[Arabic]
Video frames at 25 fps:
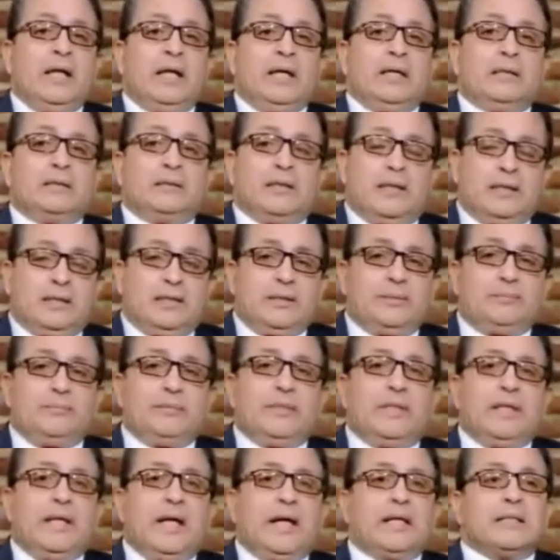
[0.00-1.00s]
طيب
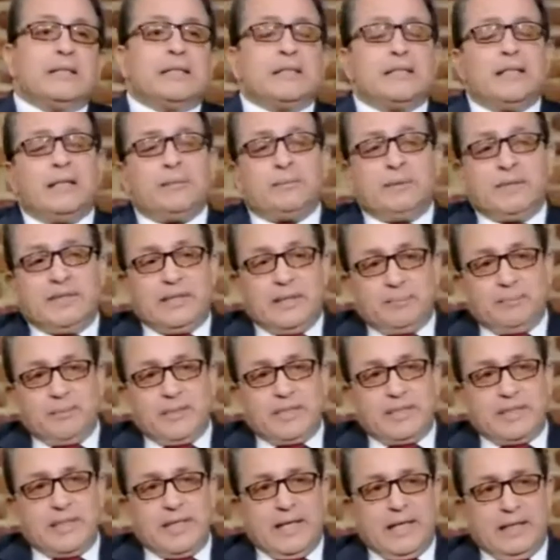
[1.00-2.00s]
الحساسية بتتم
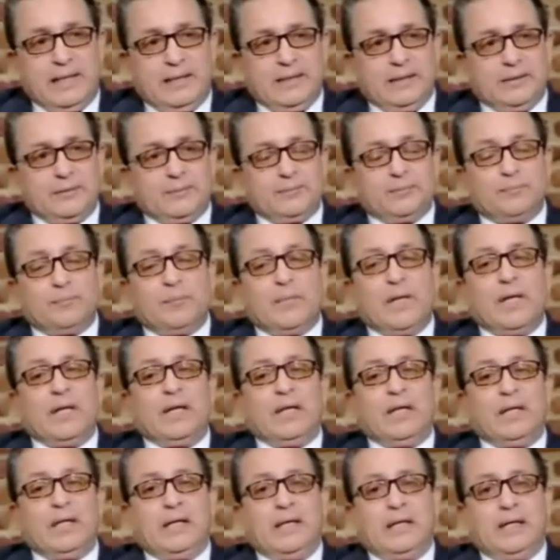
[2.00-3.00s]
إزاي؟
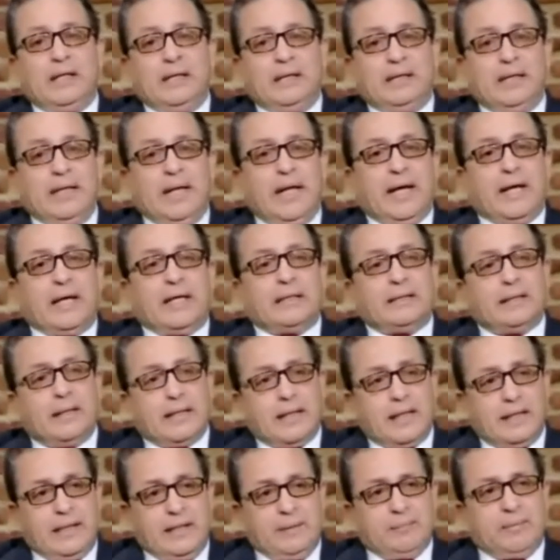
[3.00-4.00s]
الحاجات
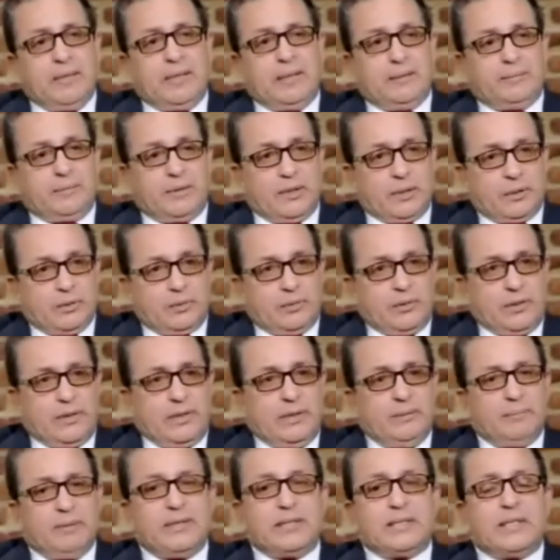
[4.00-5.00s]
الغريبة اللي بتدخل
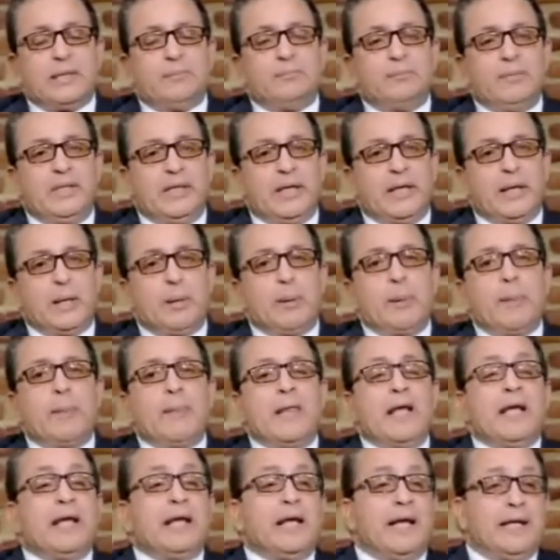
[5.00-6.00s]
دي بنسميها
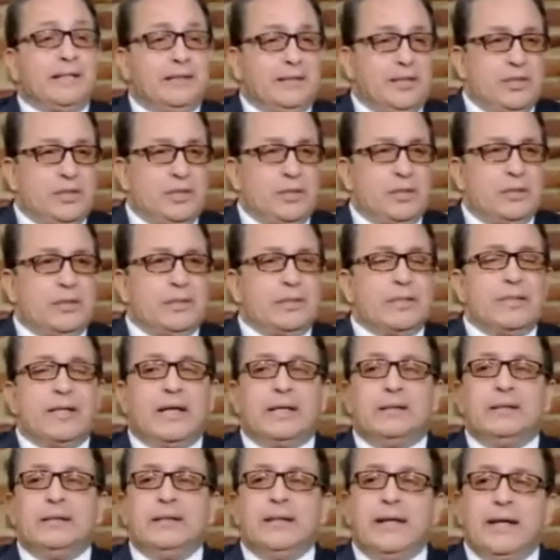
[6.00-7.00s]
أنتيجنز
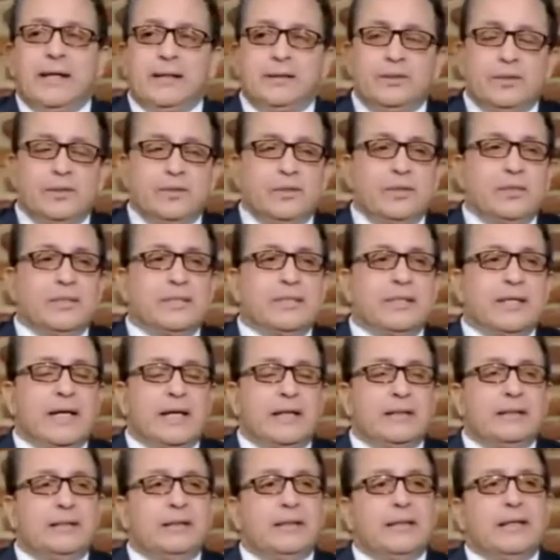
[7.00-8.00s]
يعني إيه أنتيجنز؟
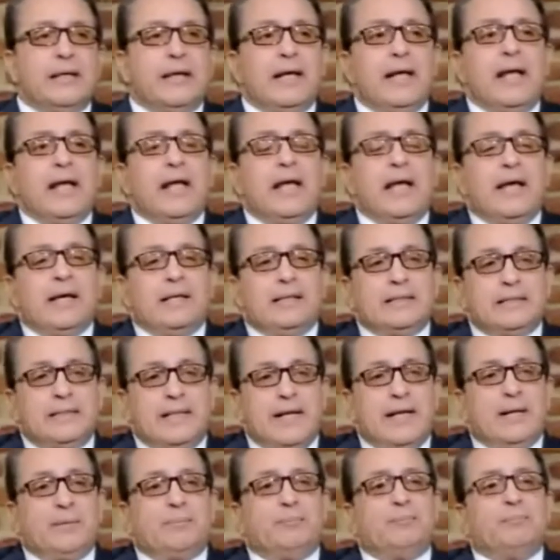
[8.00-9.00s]
يعني
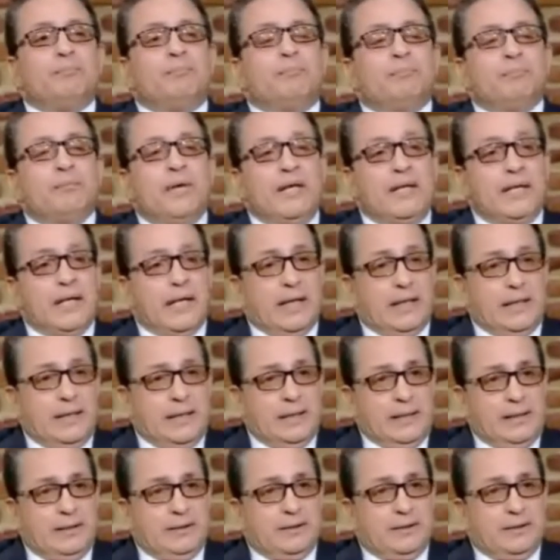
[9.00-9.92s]
أجسام مناعية